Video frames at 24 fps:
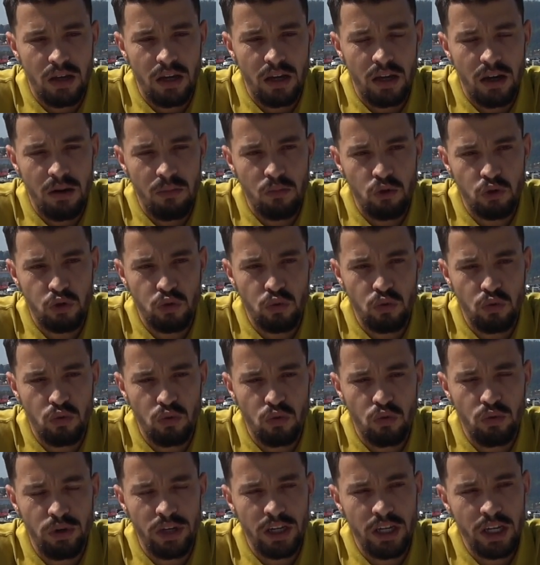éramos
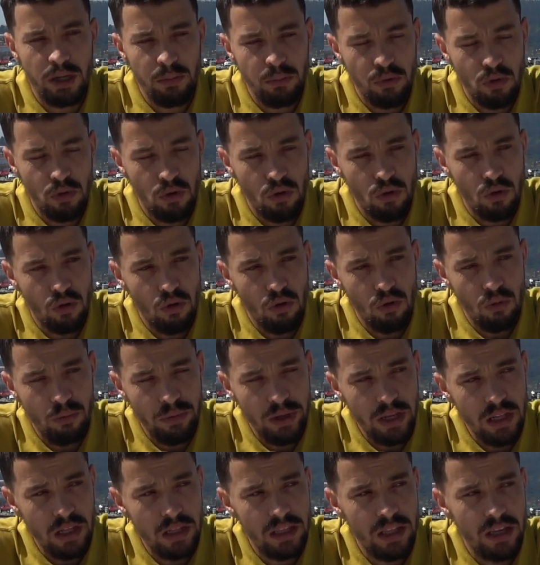un equipo
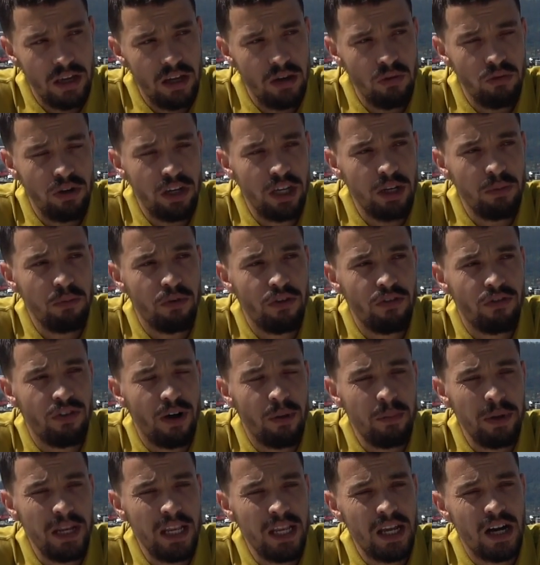humilde, un equipo de
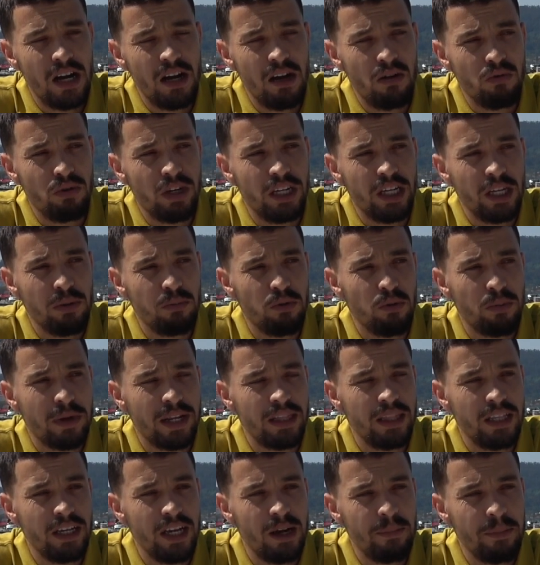familia, un equipo
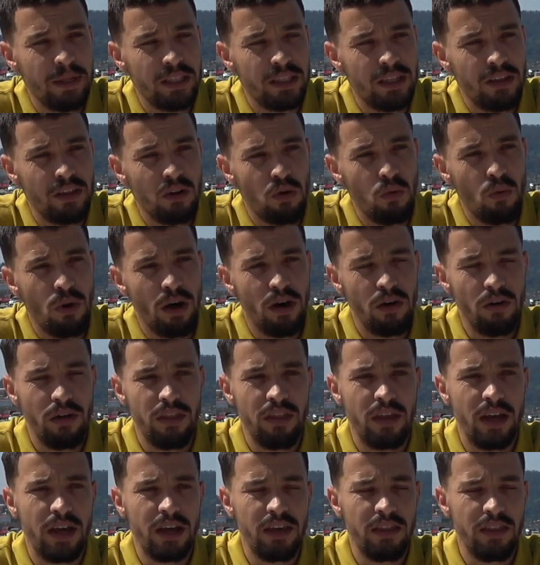prácticamente de jugadores
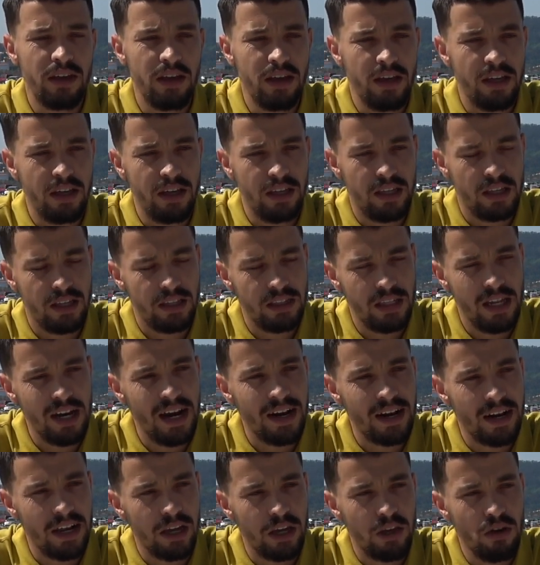de ahí de, la
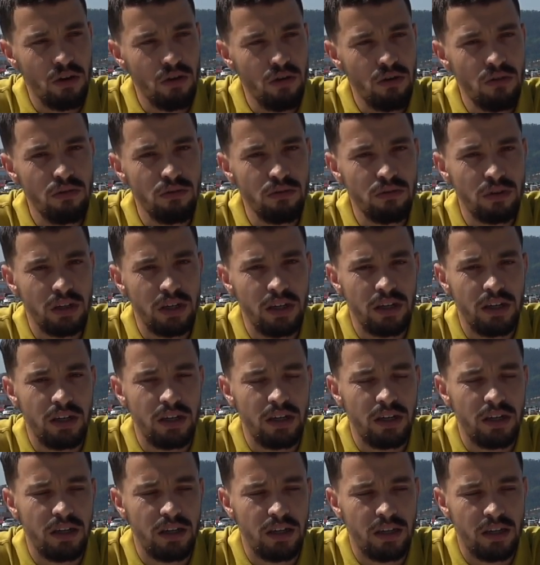región.
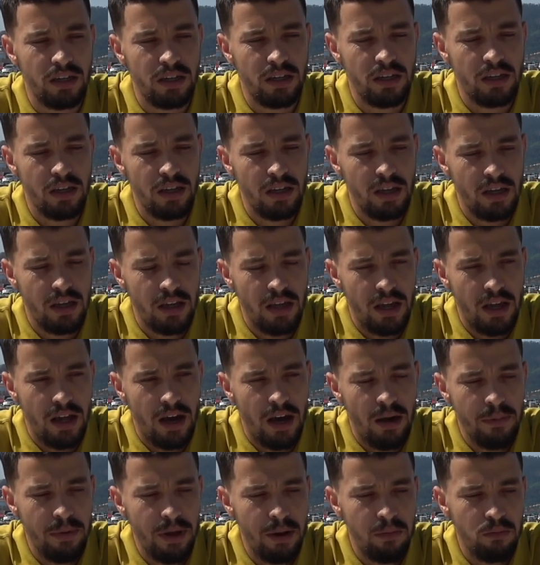Eh,
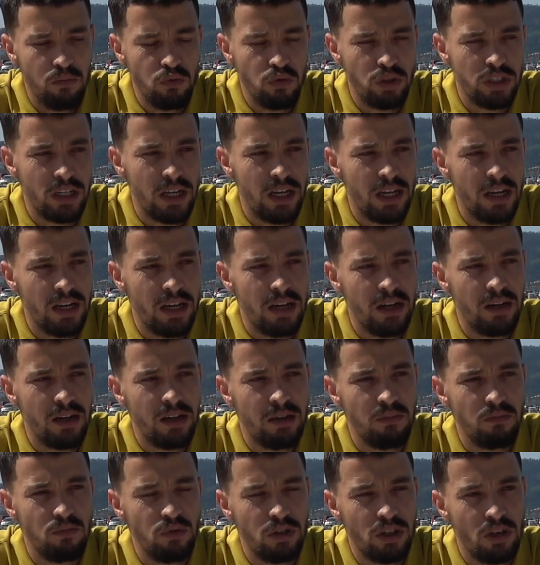había
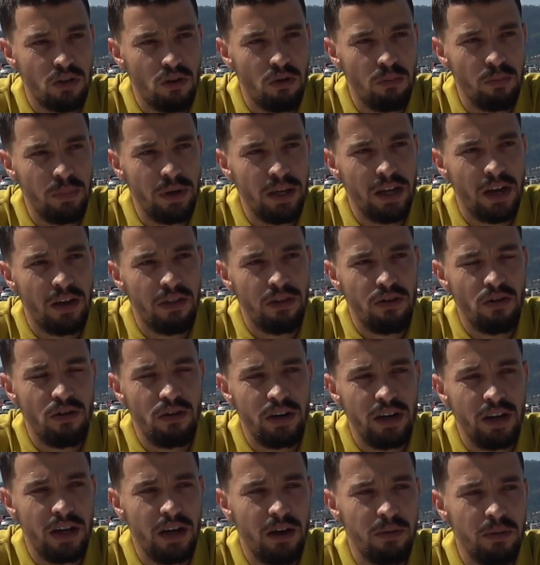muchas, muchas
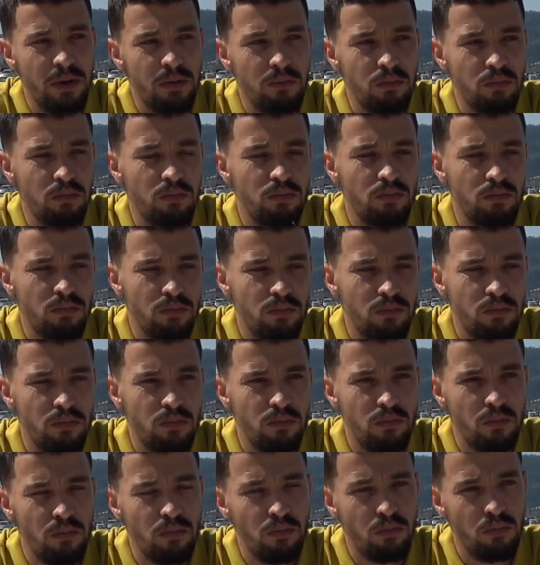complicaciones, había
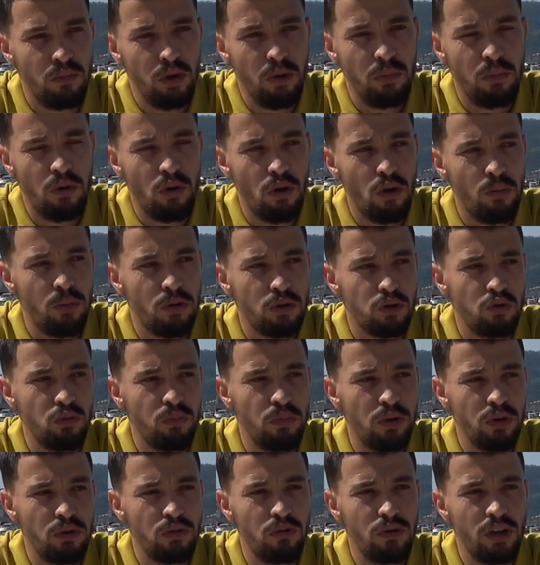muy poco
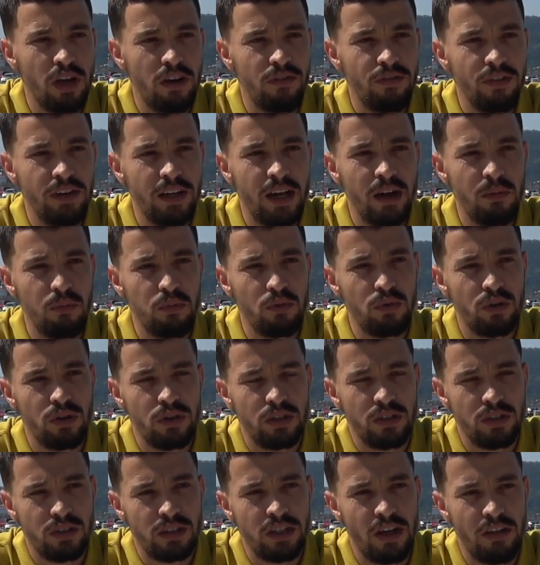presupuesto y al final
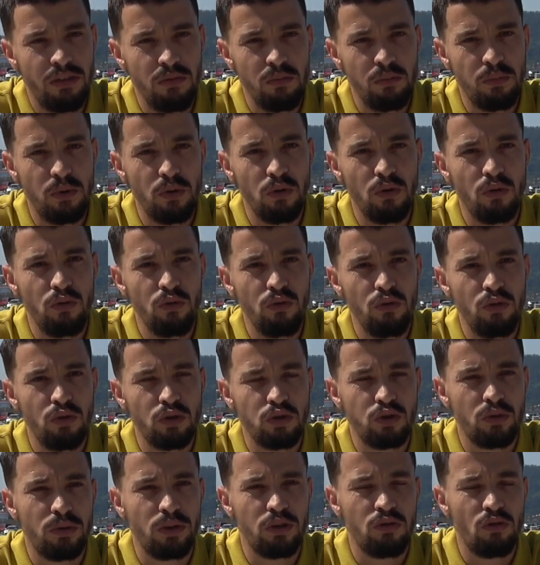pues, se hace un poco duro,
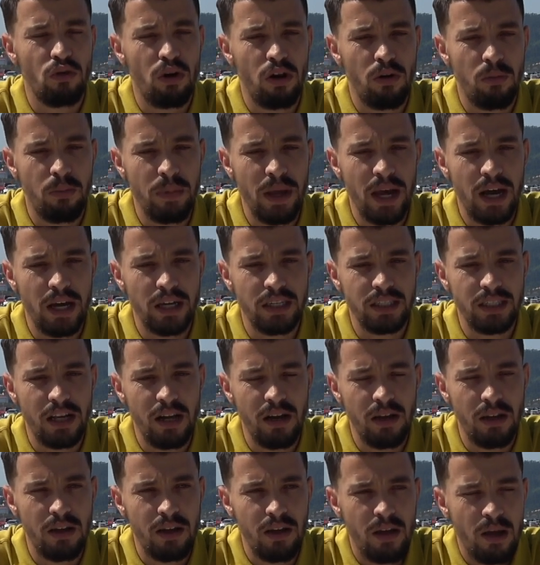sobre todo en los viajes y
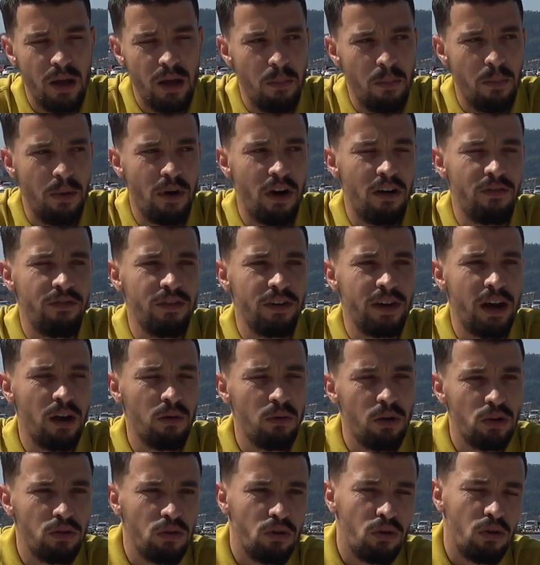tal. Pero al final
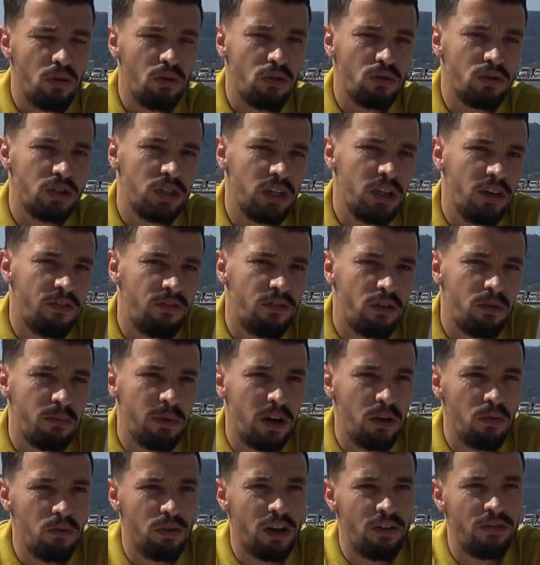cuando consigues
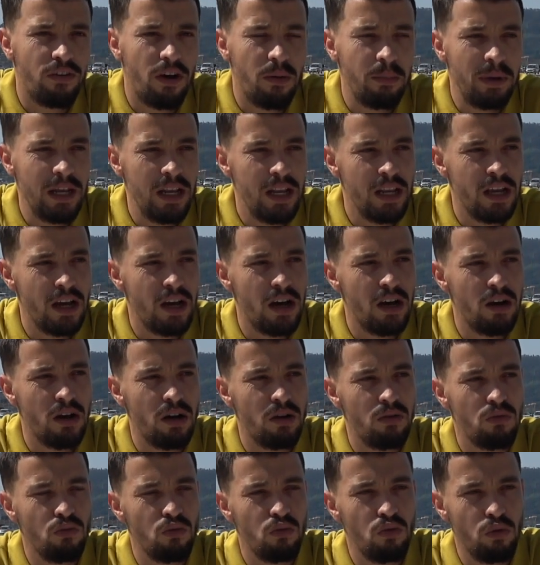formar una familia,
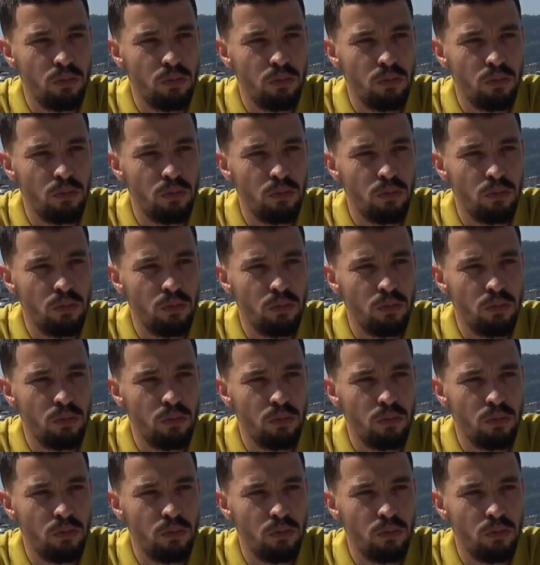un